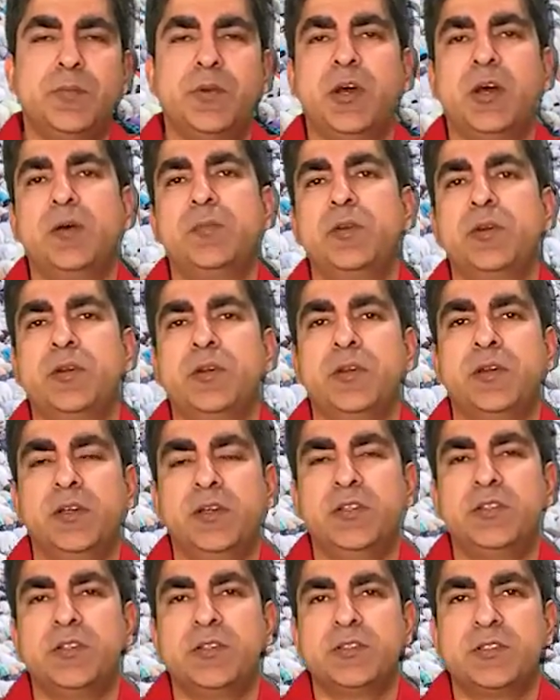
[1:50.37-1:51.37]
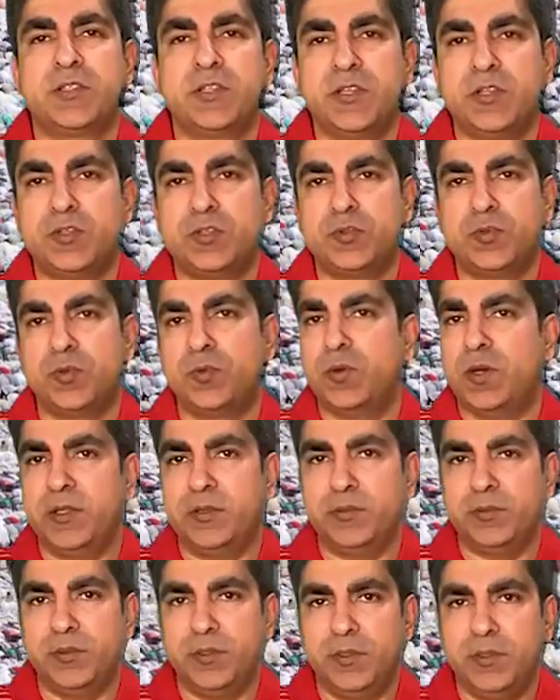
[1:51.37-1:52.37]
इब्राहमिक रिलीजन्स की
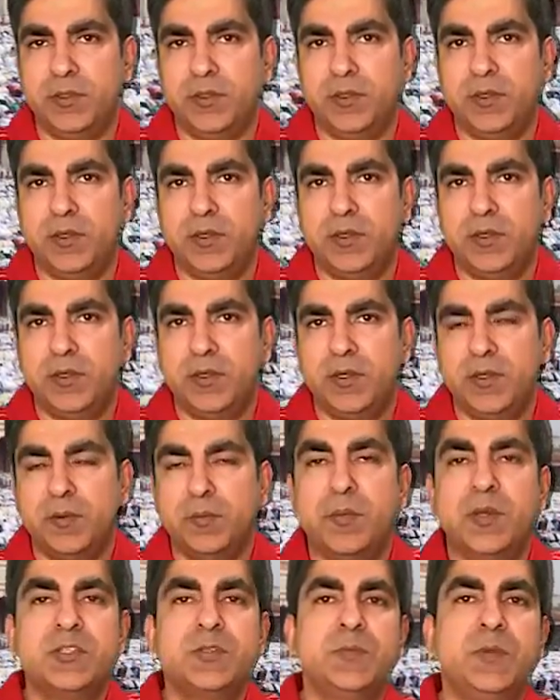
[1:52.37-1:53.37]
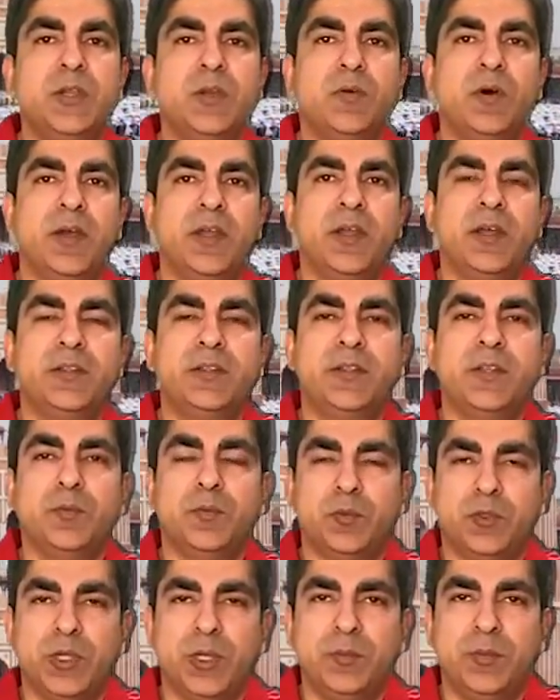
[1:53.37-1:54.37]
शुरुआत हुई मजहबी रवायात के
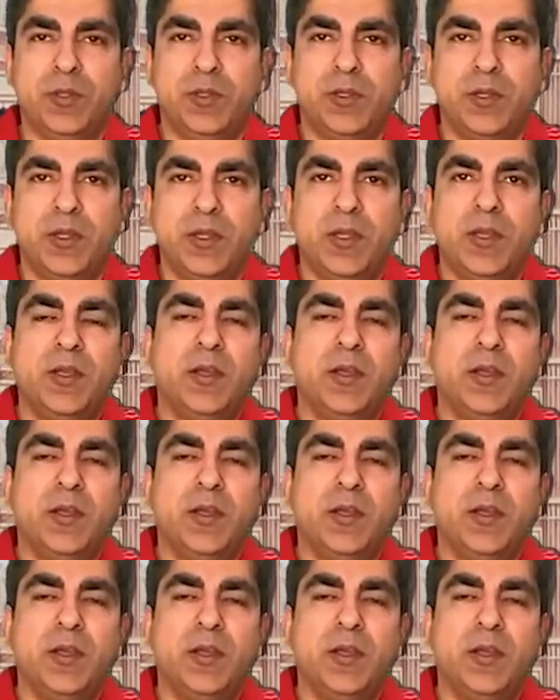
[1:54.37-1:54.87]
मुताबिक